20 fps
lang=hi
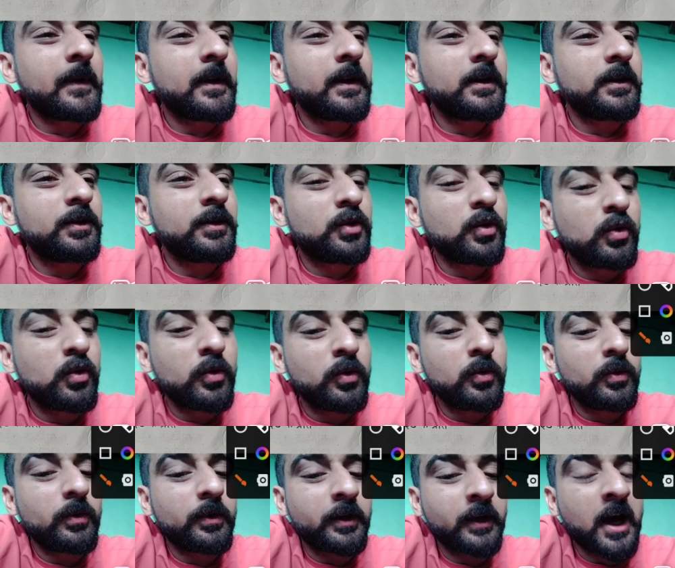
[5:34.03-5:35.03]
जो
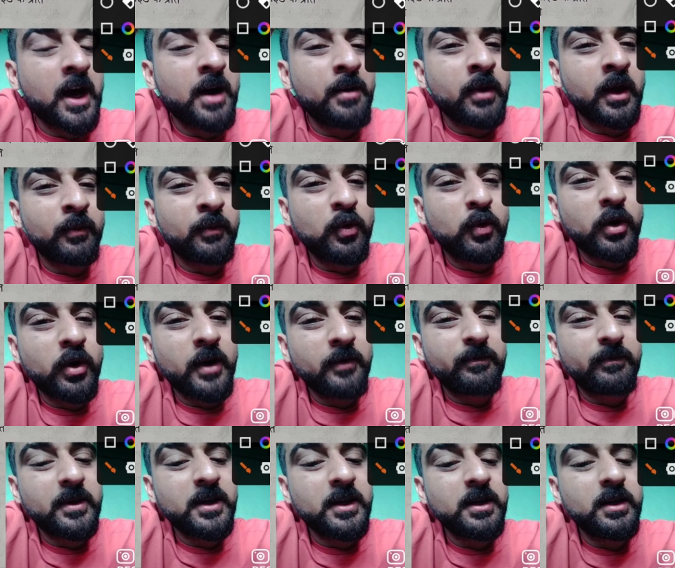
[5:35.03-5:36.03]
नाम है वो है
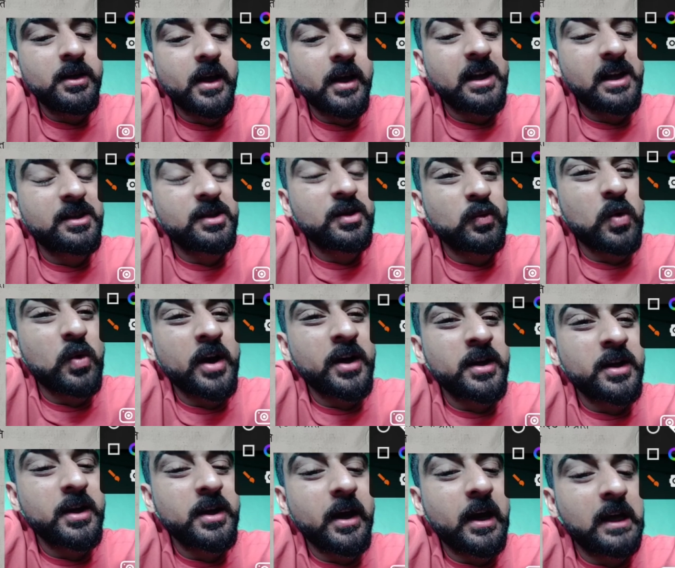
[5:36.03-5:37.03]
पी एच वाई
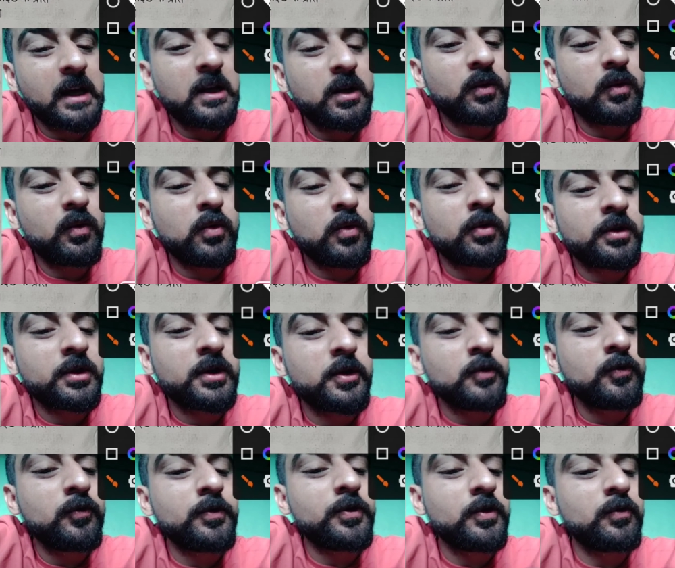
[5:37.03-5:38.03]
एल ओ क्यू
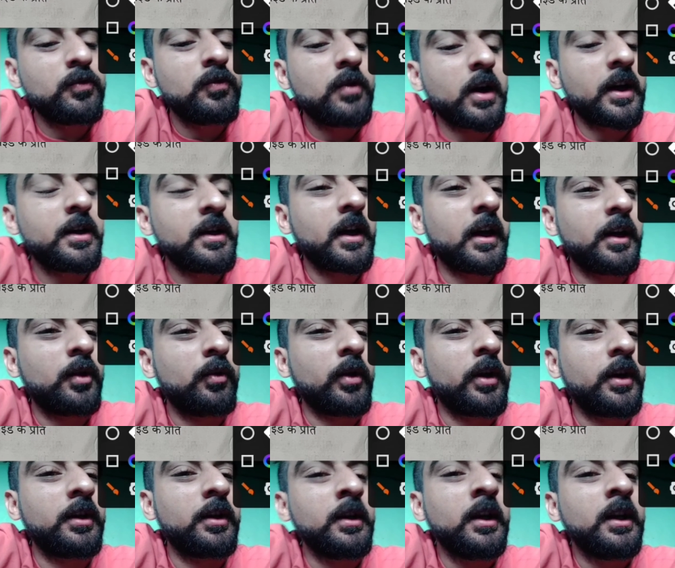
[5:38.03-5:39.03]
यू आई एन ओ एन ई
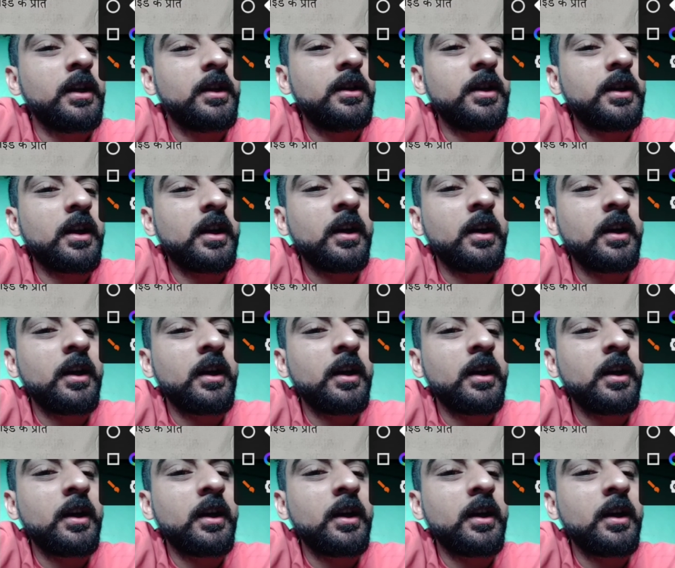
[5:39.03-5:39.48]
ठीक है